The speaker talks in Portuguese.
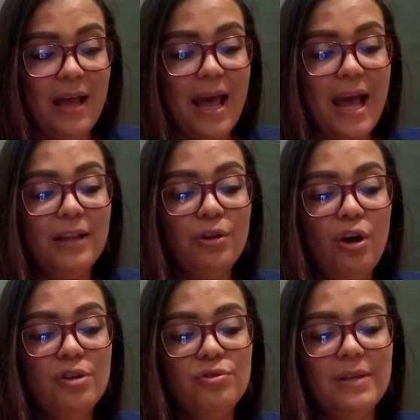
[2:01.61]
é
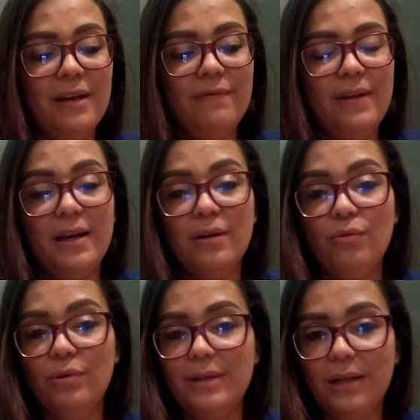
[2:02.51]
nosso dever
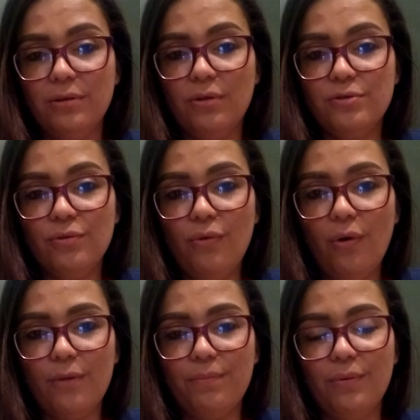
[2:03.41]
cuidar do nosso
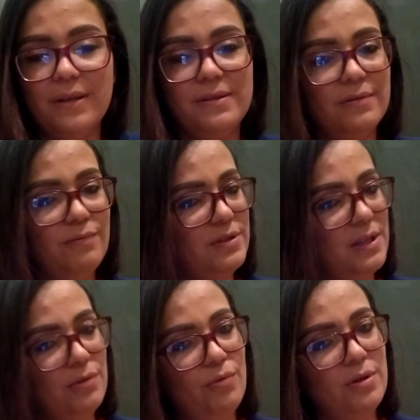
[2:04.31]
corpo, porque se
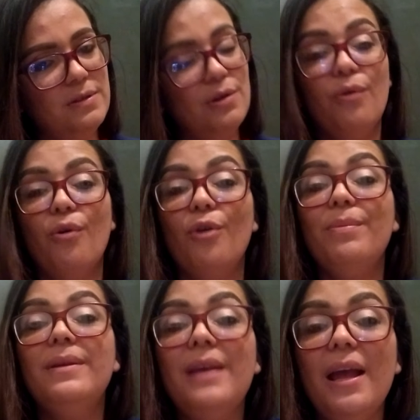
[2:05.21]
você não cuida do seu
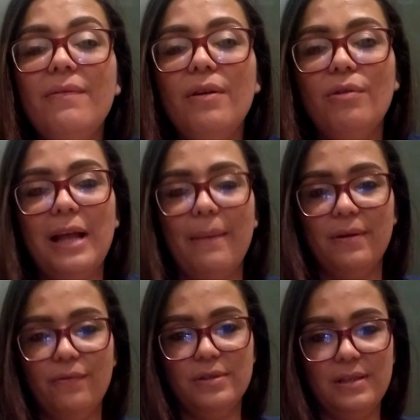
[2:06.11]
corpo, quem vai cuidar
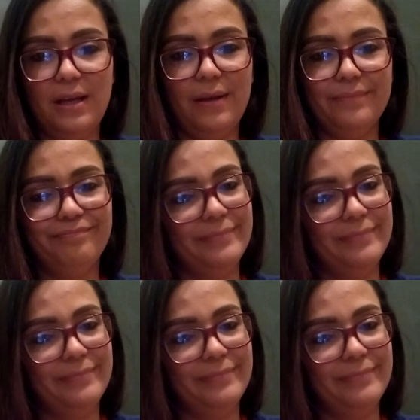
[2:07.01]
para você?